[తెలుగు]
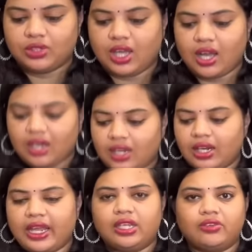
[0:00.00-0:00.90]
చాలా
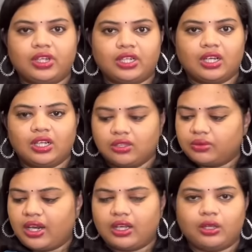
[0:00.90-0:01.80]
లైట్ వెయిట్గా
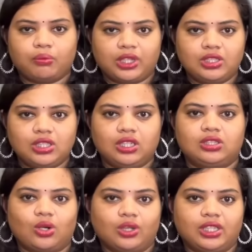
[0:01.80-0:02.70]
అలాగే మంచి
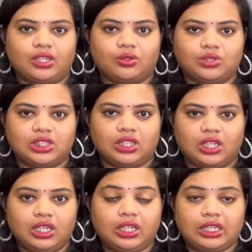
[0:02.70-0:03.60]
జార్జెట్లో
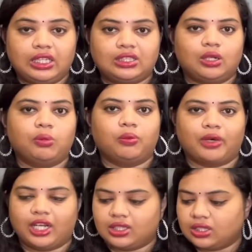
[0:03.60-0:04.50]
వచ్చిందండి రీజనబుల్
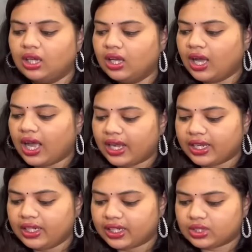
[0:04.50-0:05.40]
ప్రైస్
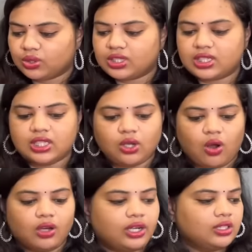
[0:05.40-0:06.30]
అలాగే నెక్స్ట్ వచ్చేసి
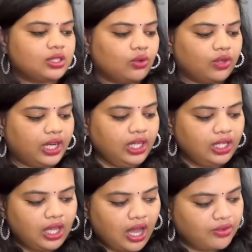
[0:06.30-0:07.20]
కాటన్స్లో ఉన్నాయి
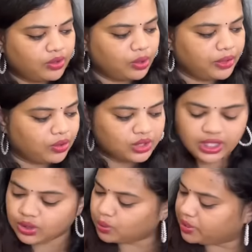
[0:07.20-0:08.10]
అవి కూడా మీకు
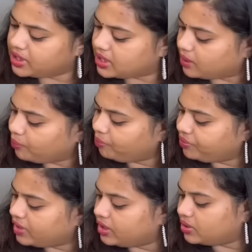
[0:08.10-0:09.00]
ఒకసారి చూపిస్తాను
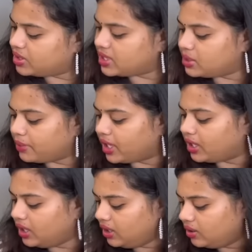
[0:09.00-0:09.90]
ఇది వచ్చేసి
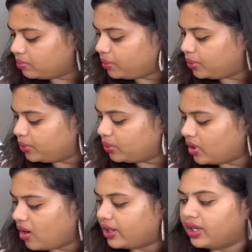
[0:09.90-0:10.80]
మనకి ప్యూర్
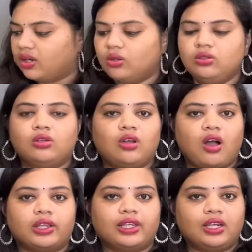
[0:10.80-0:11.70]
కాటన్లో
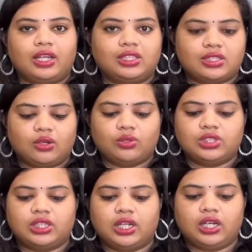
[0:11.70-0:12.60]
కాంతా లైన్స్లో
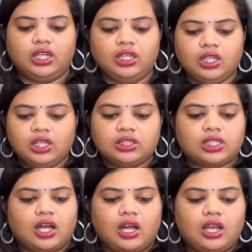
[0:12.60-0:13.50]
వచ్చిందండి
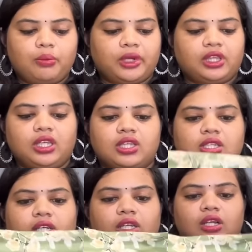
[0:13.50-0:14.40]
చాలామంది
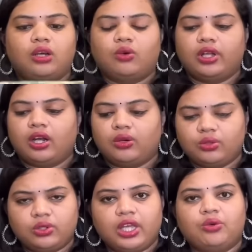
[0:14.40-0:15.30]
అసలు ఇంకా కూడా అడుగుతూనే